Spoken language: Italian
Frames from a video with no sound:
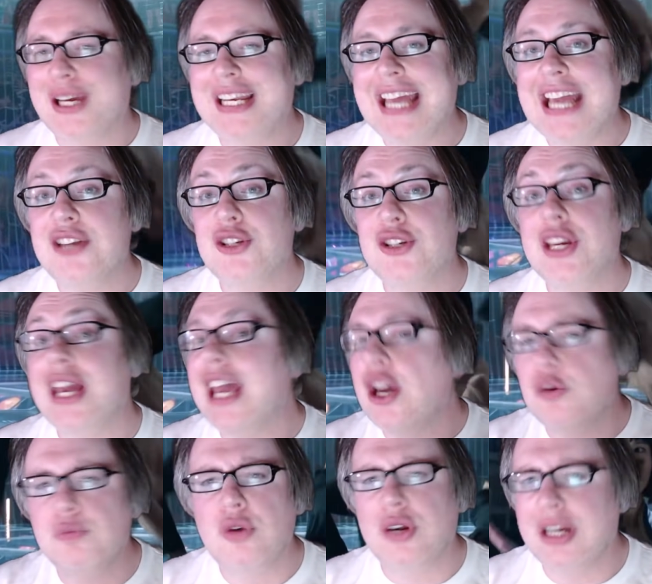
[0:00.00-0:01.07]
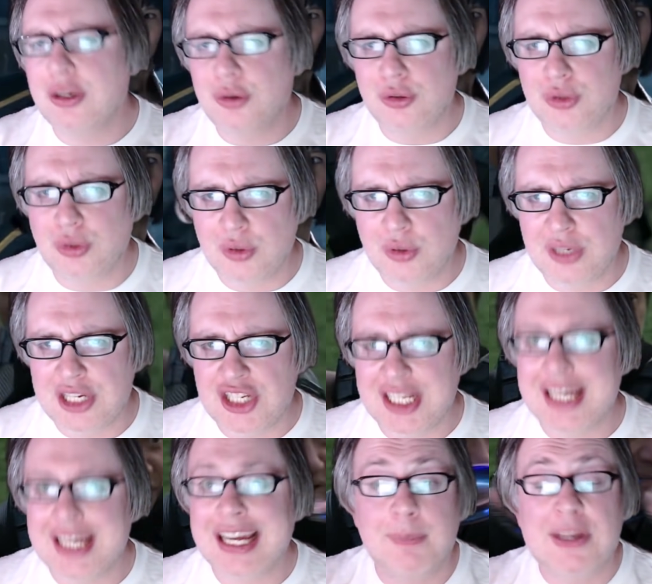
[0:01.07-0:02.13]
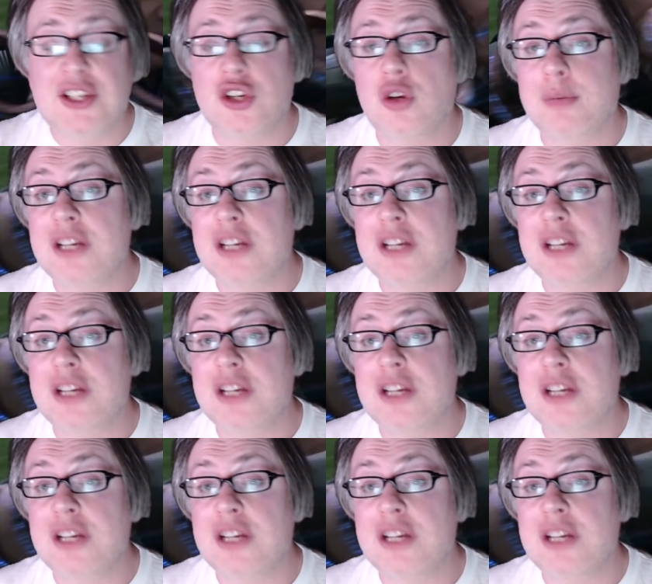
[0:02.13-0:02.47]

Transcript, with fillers: che ne esce è un buon racconto di origini, capace di